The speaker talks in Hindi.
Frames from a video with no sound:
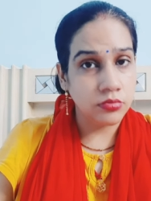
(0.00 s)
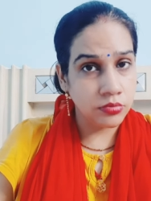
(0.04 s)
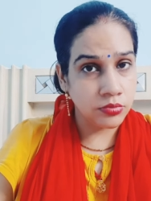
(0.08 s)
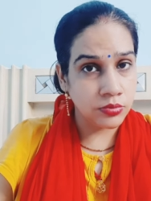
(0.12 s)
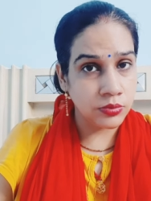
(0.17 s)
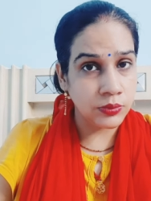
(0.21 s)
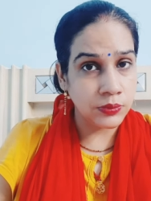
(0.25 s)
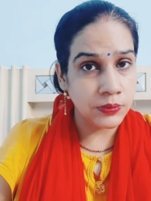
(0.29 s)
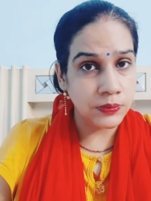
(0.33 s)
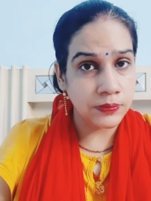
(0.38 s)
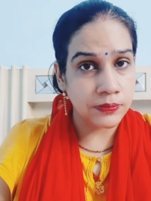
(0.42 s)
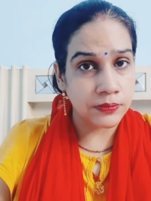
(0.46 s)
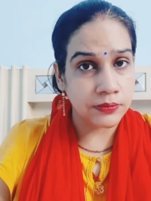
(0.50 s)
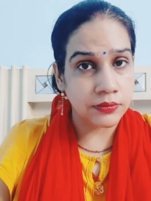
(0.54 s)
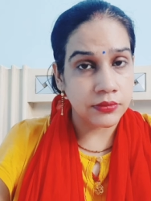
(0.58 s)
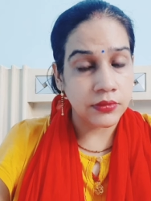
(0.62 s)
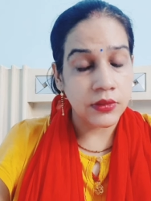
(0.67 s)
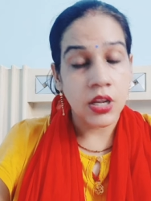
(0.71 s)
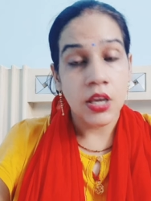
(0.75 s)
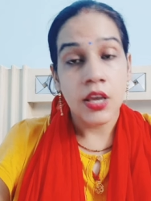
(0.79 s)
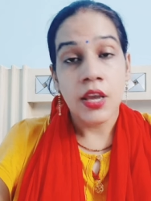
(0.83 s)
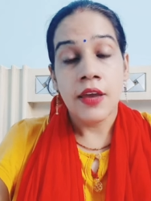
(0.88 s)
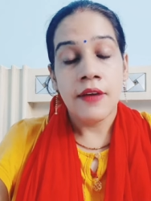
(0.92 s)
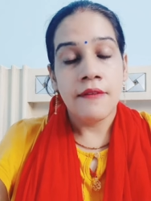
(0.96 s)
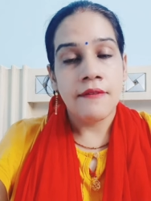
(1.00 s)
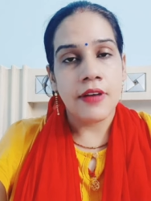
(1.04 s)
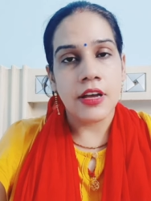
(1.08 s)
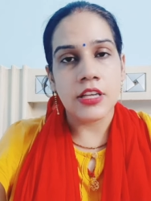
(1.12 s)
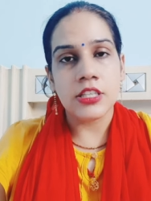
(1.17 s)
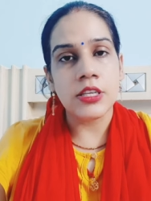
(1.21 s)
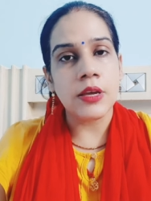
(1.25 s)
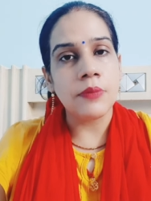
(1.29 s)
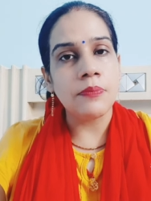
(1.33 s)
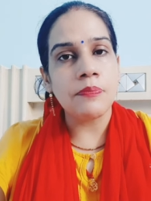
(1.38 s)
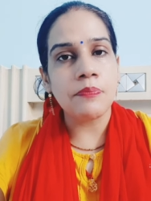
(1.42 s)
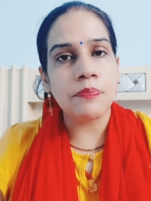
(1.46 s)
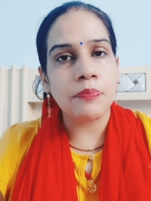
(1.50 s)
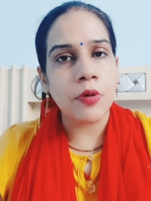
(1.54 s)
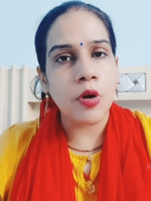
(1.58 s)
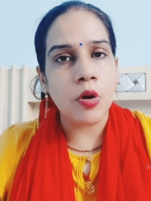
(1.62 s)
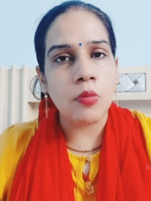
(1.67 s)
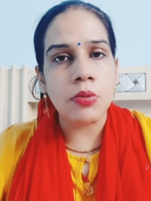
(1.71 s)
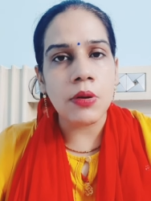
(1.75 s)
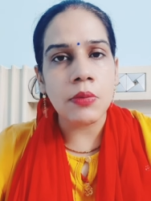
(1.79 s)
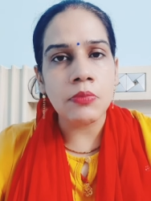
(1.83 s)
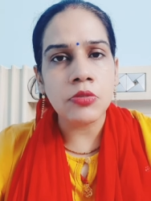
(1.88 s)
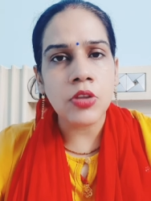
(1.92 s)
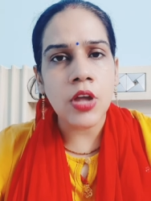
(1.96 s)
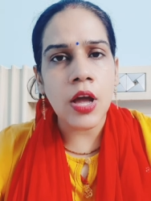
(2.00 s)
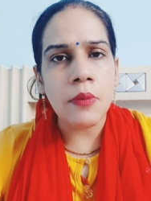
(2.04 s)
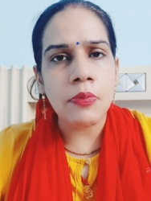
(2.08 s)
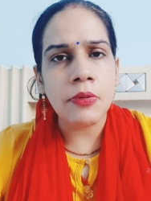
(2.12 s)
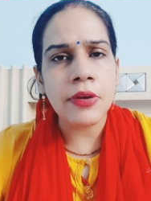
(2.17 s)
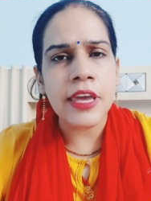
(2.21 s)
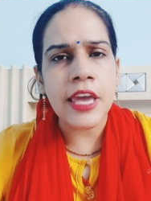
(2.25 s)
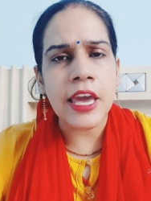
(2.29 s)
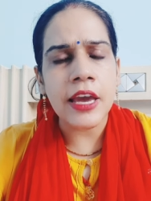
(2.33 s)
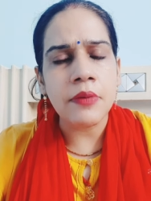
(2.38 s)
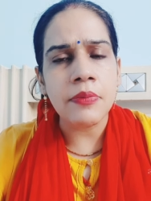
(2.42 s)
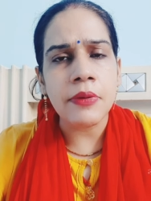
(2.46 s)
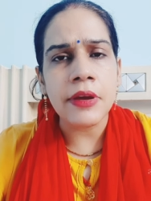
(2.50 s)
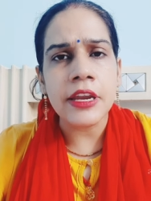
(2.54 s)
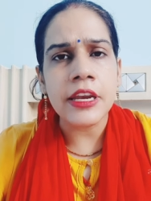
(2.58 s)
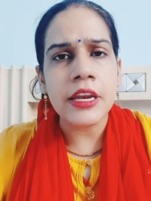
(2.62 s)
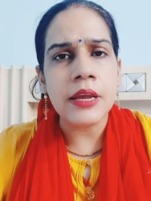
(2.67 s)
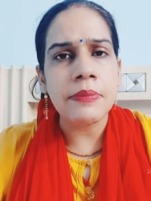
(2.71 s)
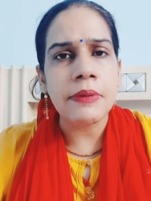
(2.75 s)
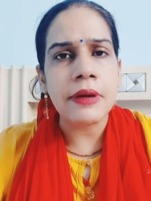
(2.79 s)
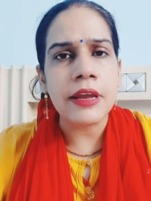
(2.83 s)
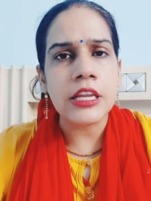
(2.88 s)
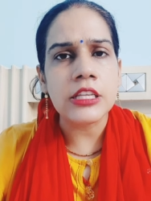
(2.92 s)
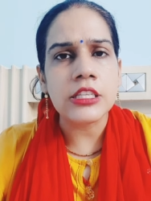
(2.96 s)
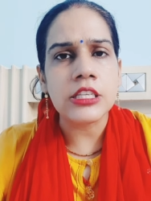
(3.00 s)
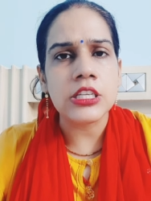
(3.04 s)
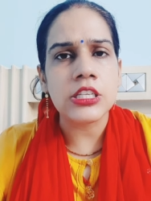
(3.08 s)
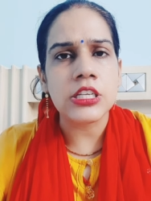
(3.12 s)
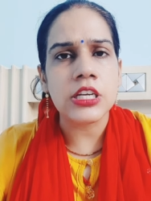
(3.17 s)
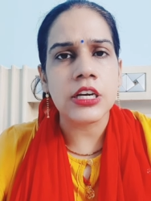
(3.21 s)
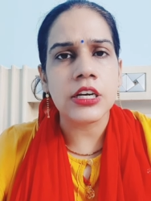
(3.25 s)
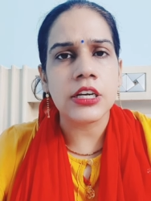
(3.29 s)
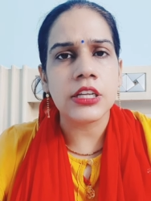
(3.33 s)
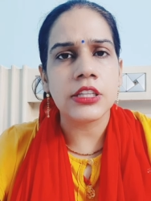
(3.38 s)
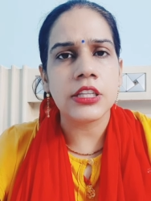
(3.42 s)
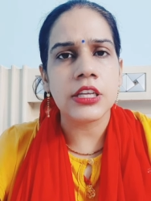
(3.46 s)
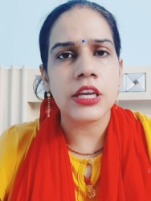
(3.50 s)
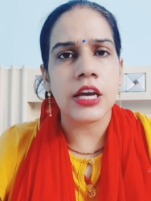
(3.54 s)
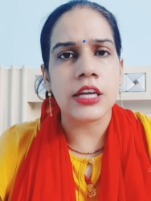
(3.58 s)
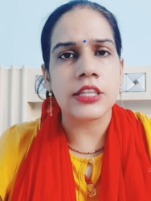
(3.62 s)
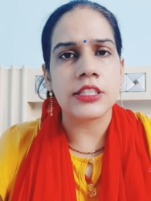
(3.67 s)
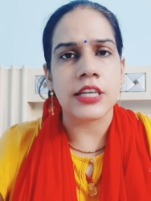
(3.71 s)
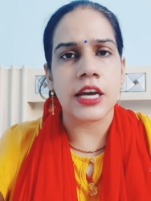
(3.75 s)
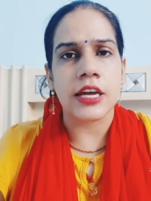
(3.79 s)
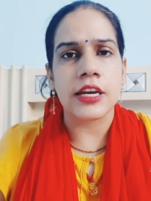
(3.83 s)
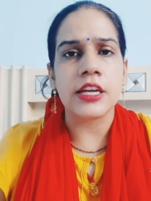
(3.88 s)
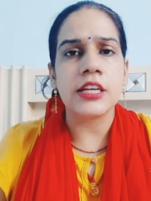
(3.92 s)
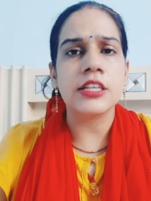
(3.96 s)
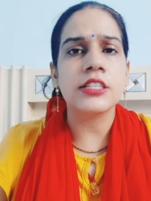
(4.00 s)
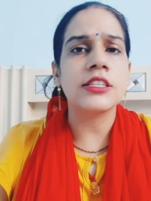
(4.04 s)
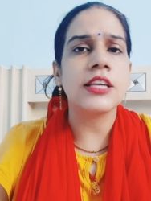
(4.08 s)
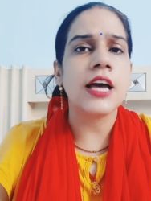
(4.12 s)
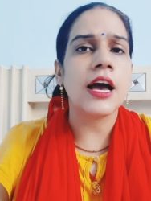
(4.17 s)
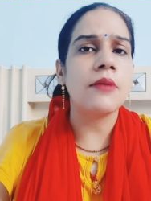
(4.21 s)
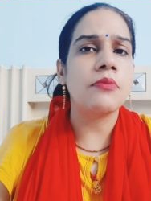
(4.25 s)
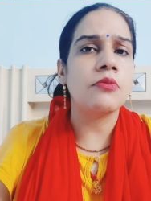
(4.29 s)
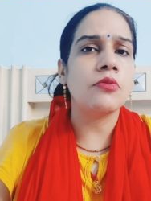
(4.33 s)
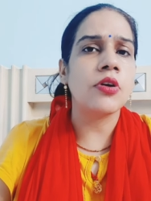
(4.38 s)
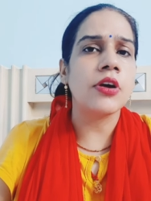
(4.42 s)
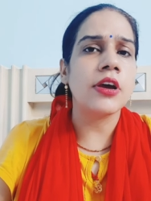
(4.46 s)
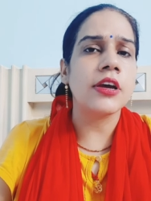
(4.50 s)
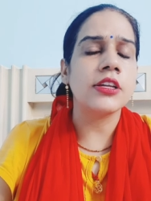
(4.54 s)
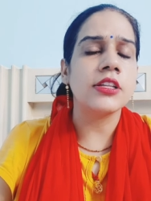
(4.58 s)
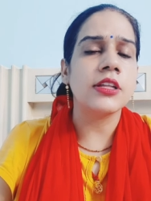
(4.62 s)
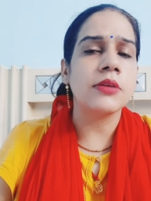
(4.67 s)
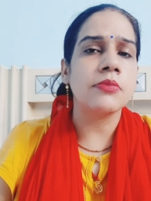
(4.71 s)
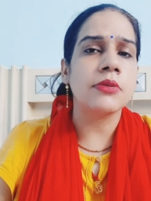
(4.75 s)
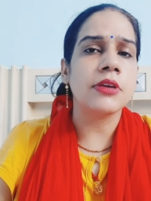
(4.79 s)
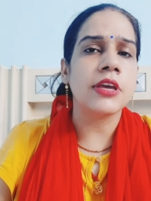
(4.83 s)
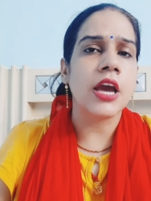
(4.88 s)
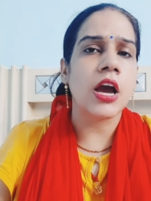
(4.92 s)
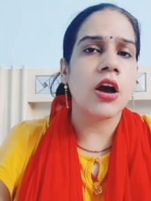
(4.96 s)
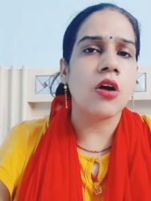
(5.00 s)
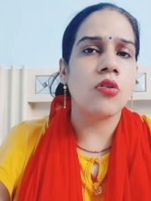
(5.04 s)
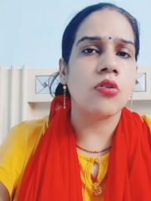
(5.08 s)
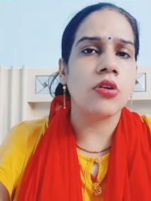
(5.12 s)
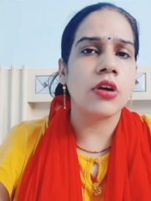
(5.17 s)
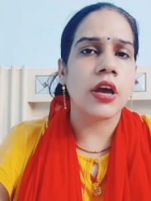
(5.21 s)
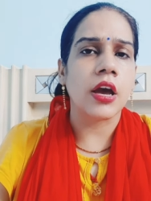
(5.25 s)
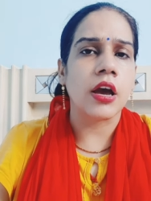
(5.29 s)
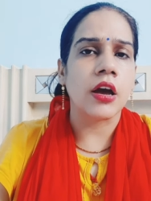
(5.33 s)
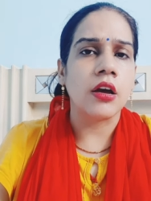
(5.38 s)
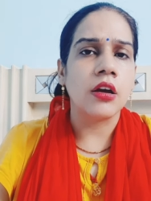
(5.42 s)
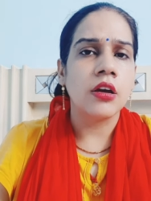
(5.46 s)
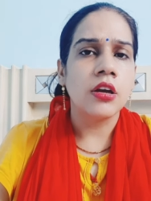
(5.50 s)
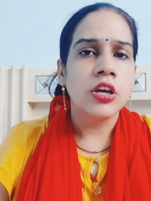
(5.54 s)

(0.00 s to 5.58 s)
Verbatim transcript: हम्म ऐसे प्रॉब्लम तो आपकी एक महीने पहले से चल रही थी अचानक से आपको एकदम क्या हो गया